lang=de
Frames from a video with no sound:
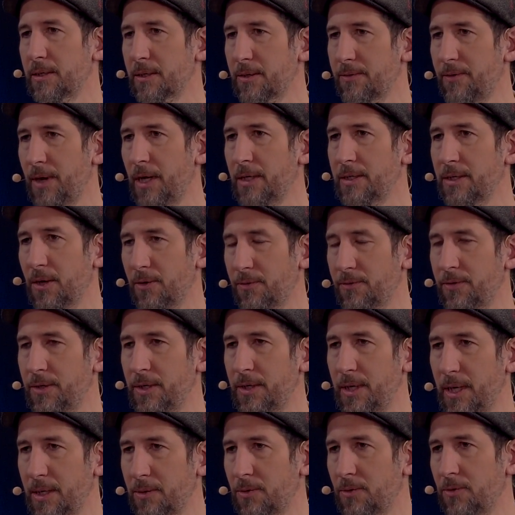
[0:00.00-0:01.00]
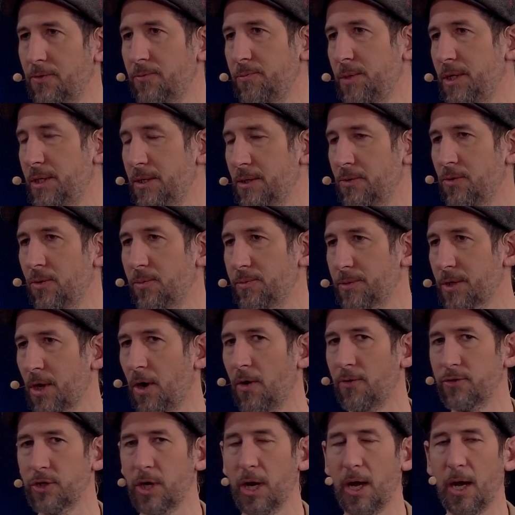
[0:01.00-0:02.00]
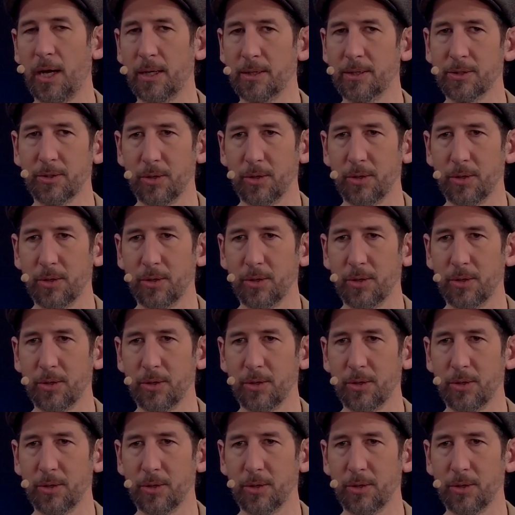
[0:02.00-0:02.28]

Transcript: quasi auf die Nettomiete obendrauf schlagen,